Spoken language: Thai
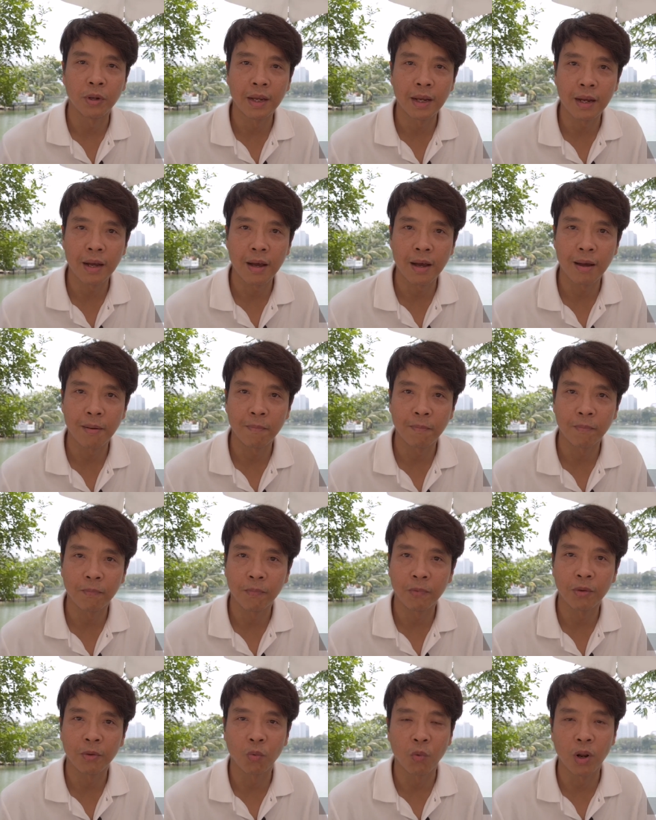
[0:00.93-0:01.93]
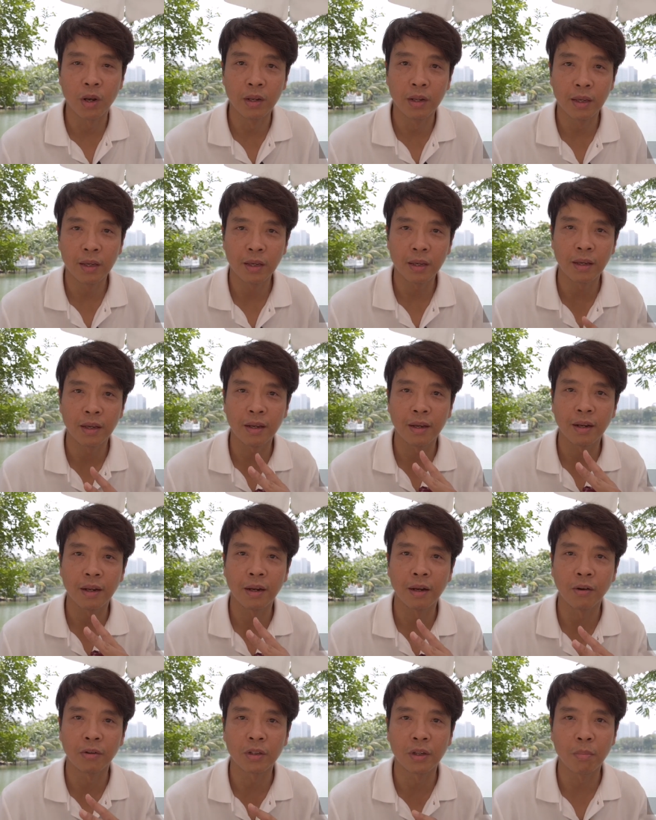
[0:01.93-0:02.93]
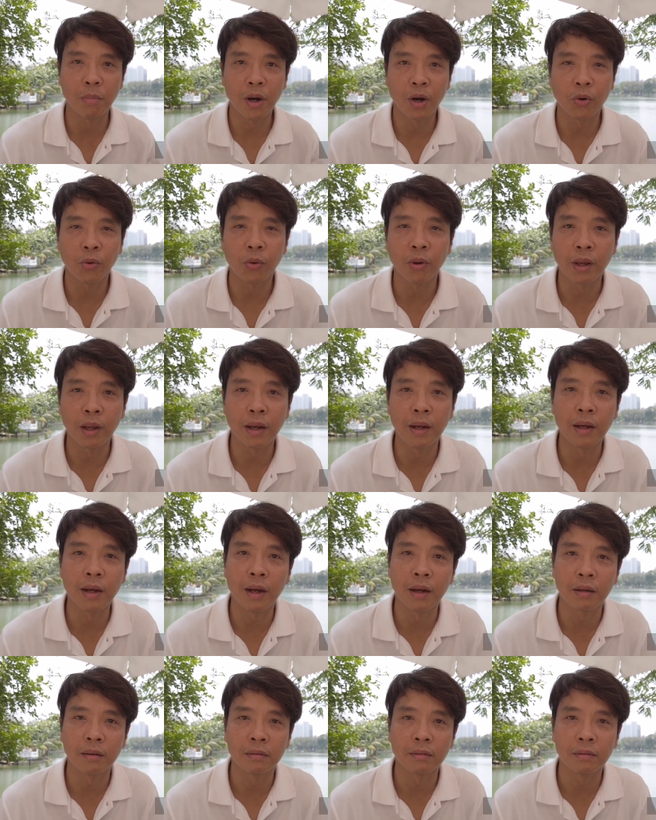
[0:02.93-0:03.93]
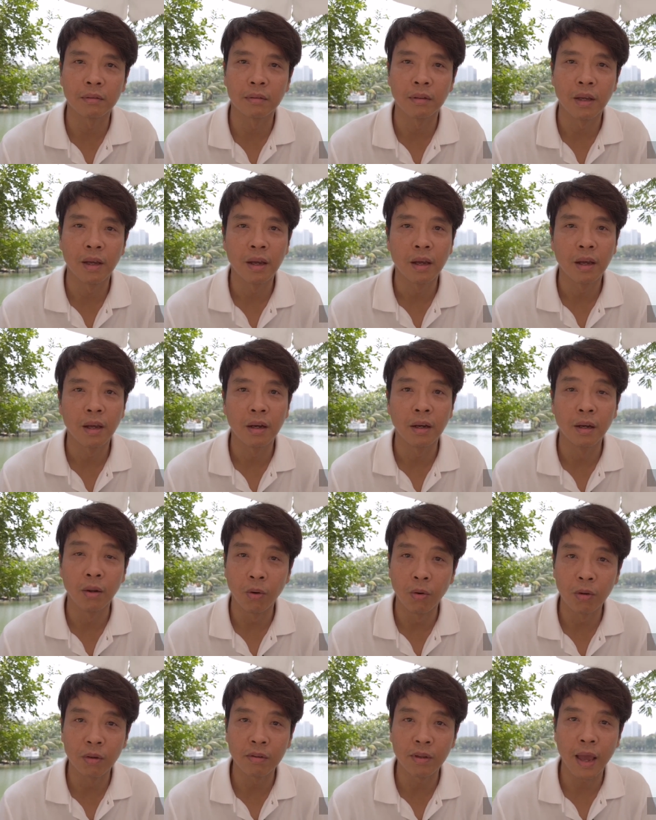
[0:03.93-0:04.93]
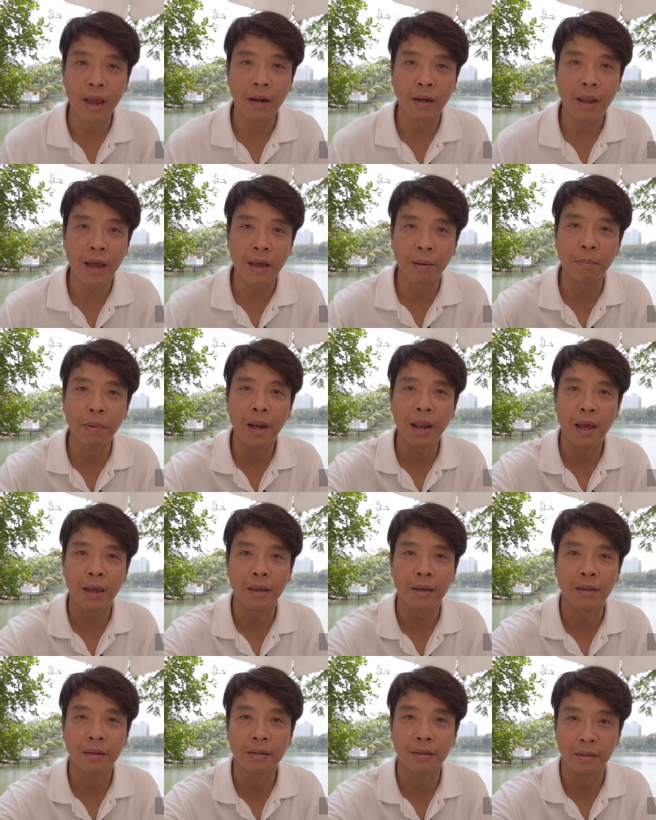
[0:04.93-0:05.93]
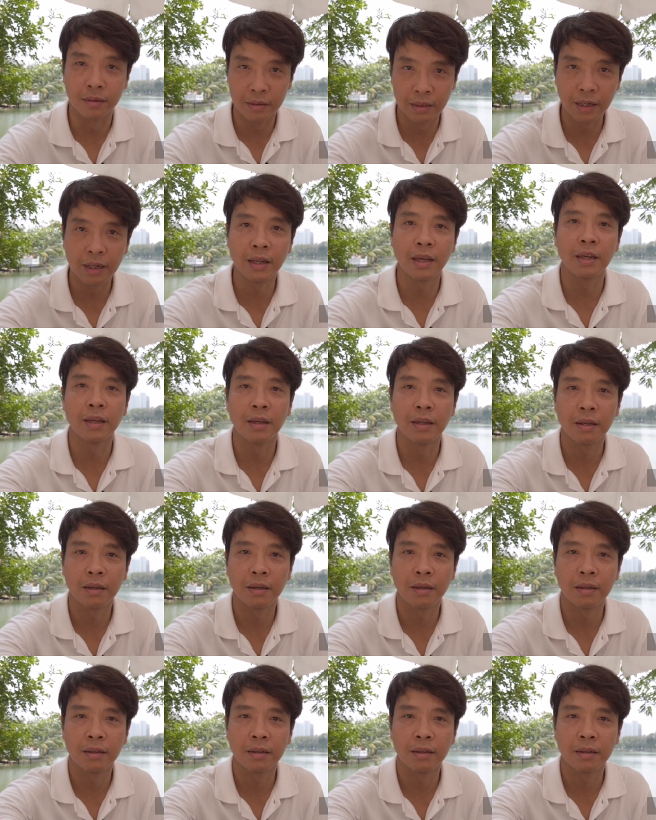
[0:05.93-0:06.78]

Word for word: สวัสดีครับ วันนี้เราจะมาคุยกันเรื่อง โดนแสงแดดเมื่อไหร่ถึงจะดี